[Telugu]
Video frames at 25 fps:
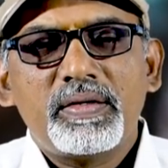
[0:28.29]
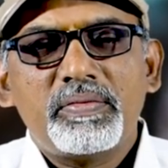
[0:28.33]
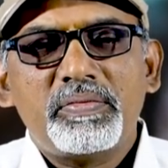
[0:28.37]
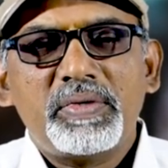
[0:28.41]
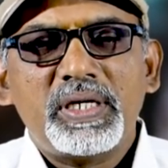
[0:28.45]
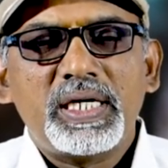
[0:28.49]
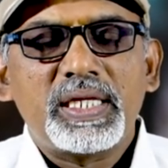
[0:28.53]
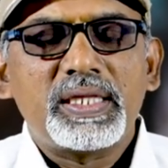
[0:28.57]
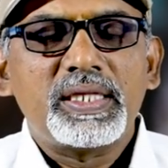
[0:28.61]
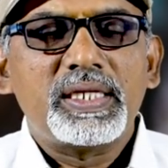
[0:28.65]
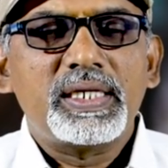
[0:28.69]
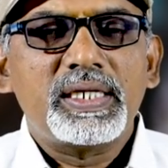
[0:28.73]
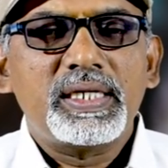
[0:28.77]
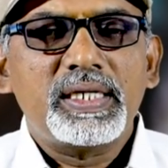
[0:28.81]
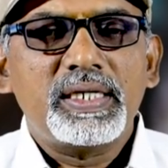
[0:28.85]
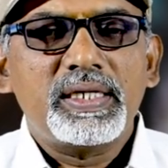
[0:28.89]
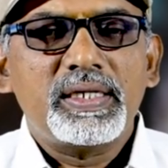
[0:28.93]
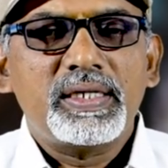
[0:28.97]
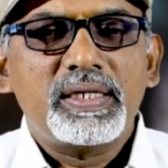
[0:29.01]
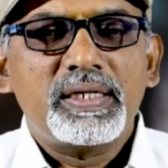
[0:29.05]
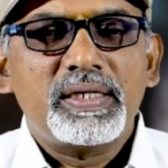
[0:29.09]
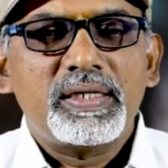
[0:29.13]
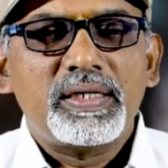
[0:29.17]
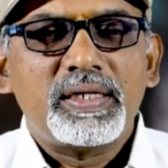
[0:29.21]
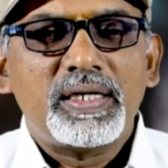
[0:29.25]
మీ అందరికీ
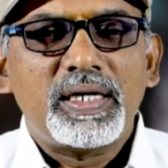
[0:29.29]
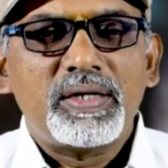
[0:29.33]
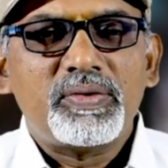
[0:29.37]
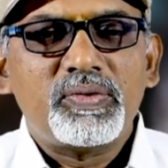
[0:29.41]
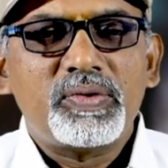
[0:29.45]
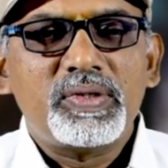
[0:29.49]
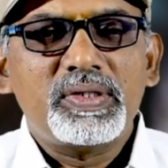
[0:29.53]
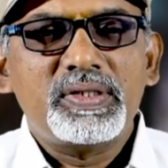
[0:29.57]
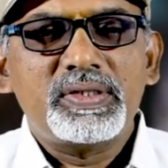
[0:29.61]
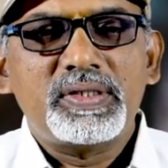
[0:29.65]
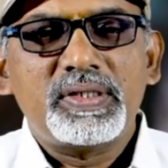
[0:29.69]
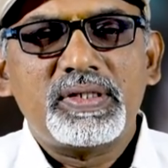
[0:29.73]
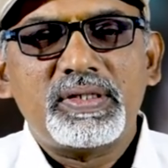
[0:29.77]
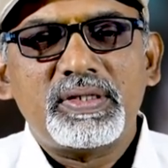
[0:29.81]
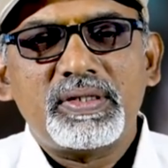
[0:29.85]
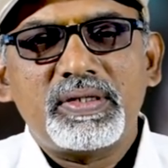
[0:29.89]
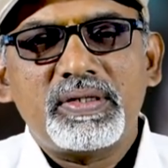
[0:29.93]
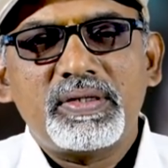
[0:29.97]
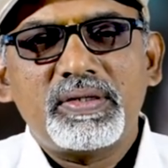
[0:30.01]
నా గురించి